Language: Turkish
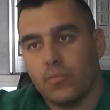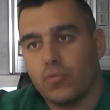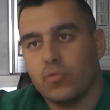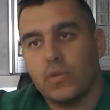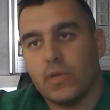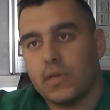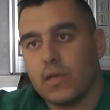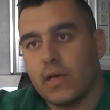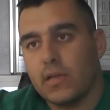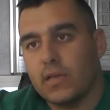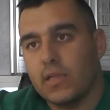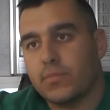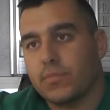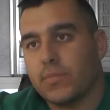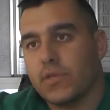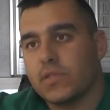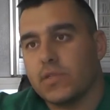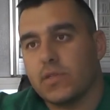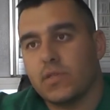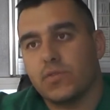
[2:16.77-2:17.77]
bunları
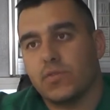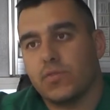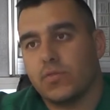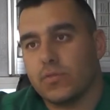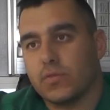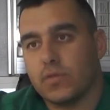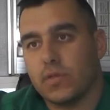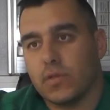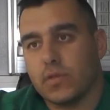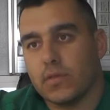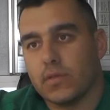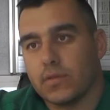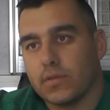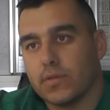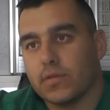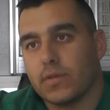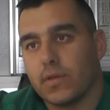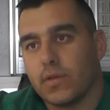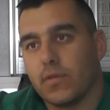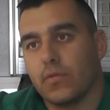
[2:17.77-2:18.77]
halletmeye çalışıyoruz yani.
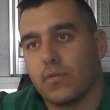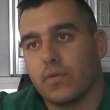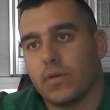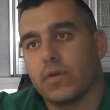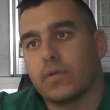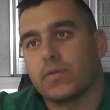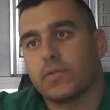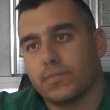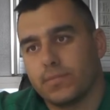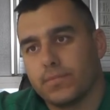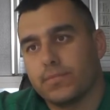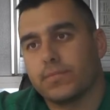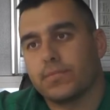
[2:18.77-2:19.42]
Evet. Çözümler